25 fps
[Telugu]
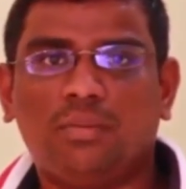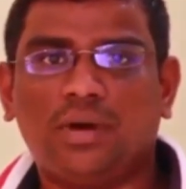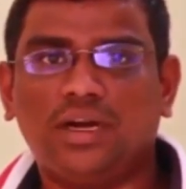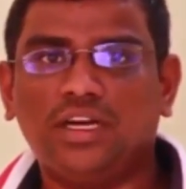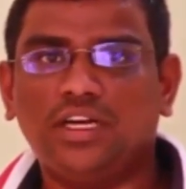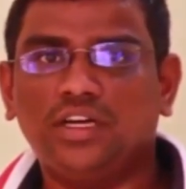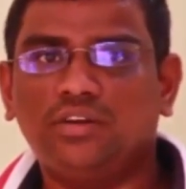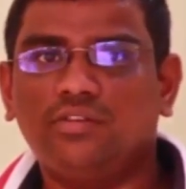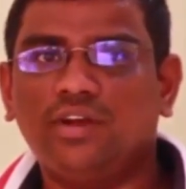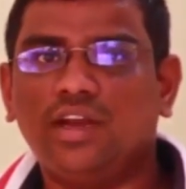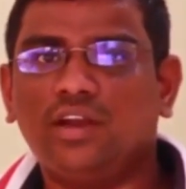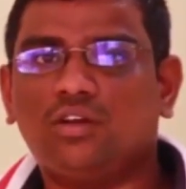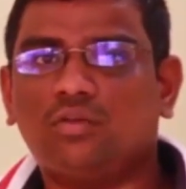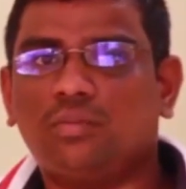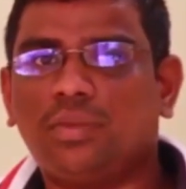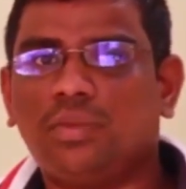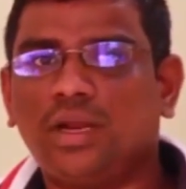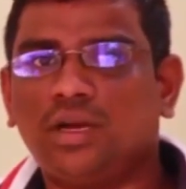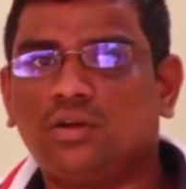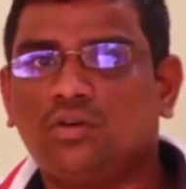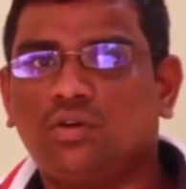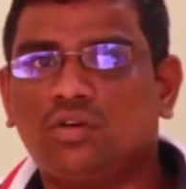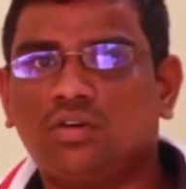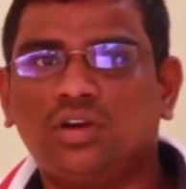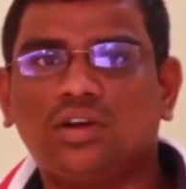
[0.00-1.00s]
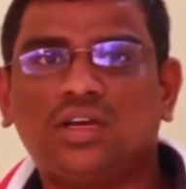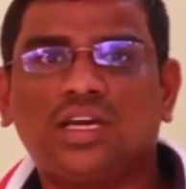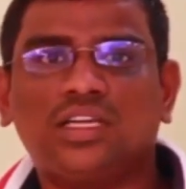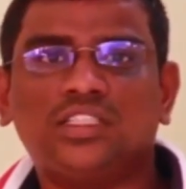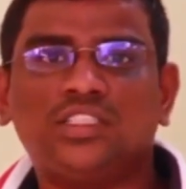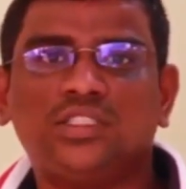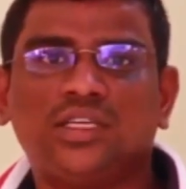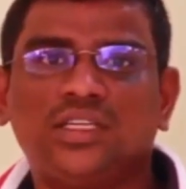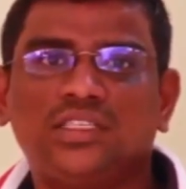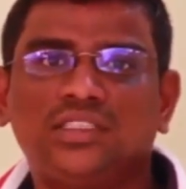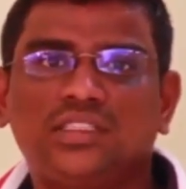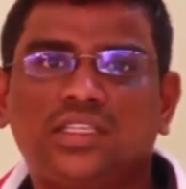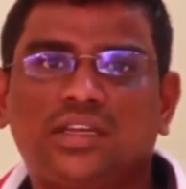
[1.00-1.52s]
పన్నెండు వేల రూపాయలు కోట్లు
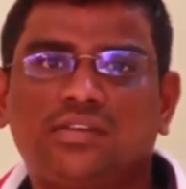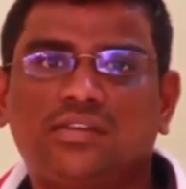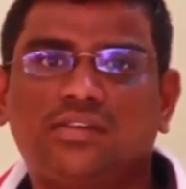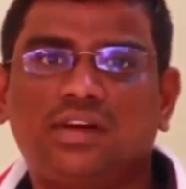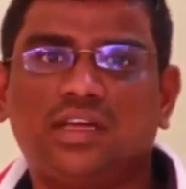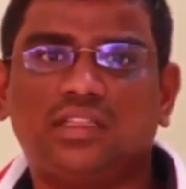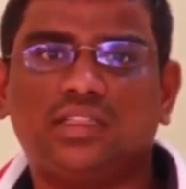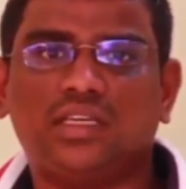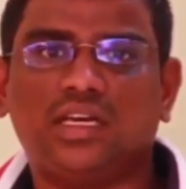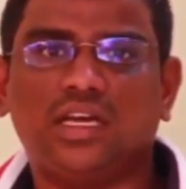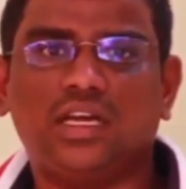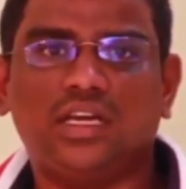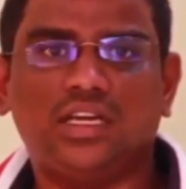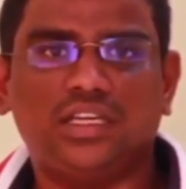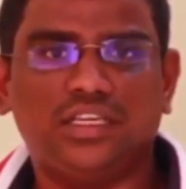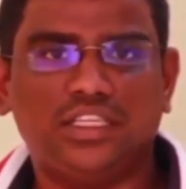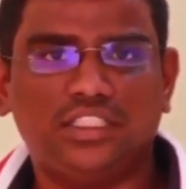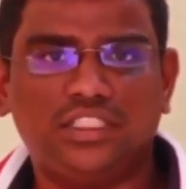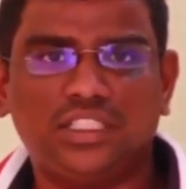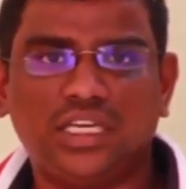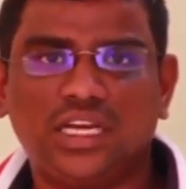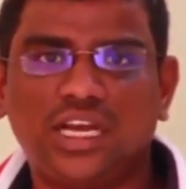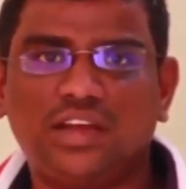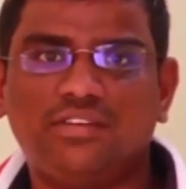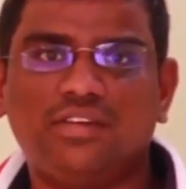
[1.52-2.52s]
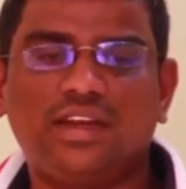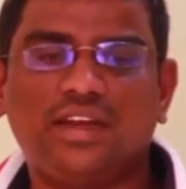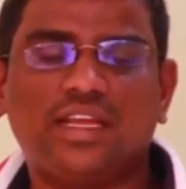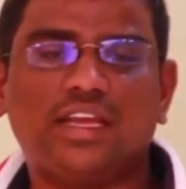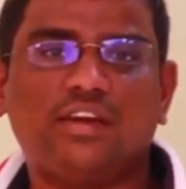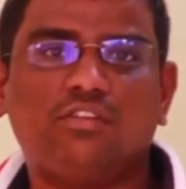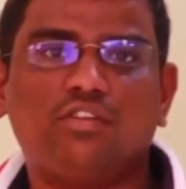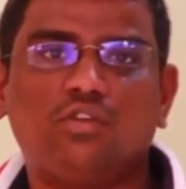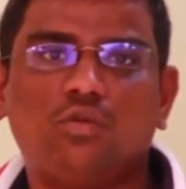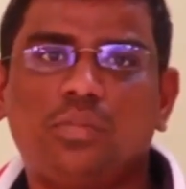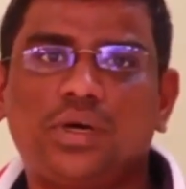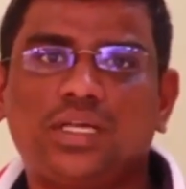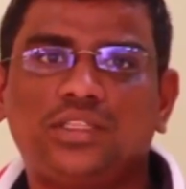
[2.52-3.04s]
ఖర్చు అయిన తర్వాత నిజంగా వీళ్ళకి
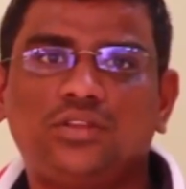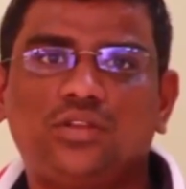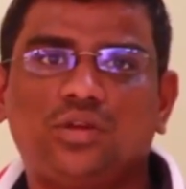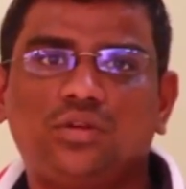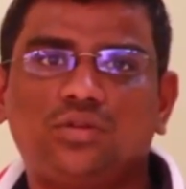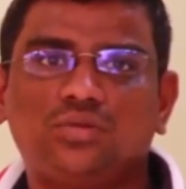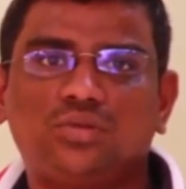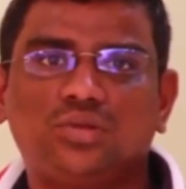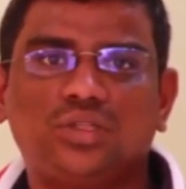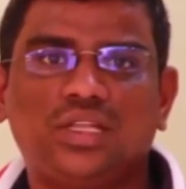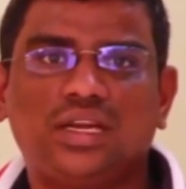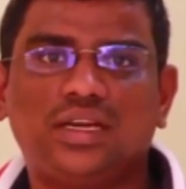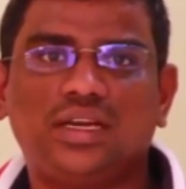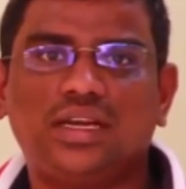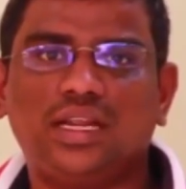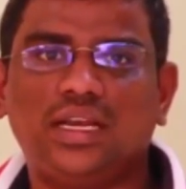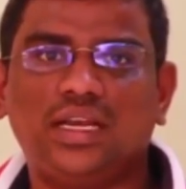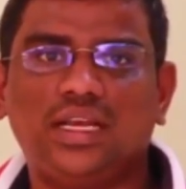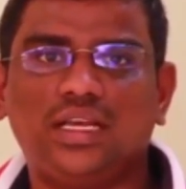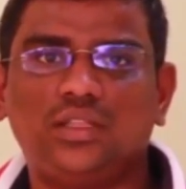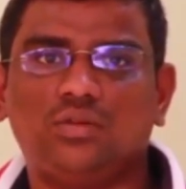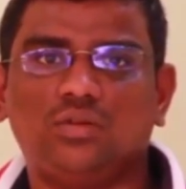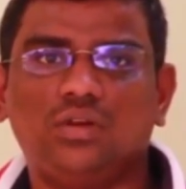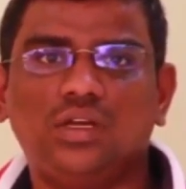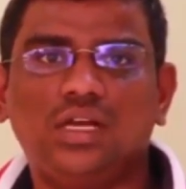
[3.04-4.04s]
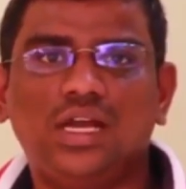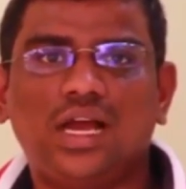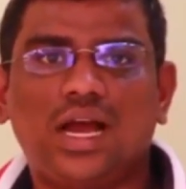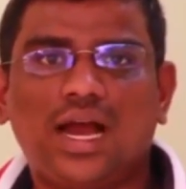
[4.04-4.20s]
ఏమైనా ఉపాధి దొరుకుతుందంటే లేదు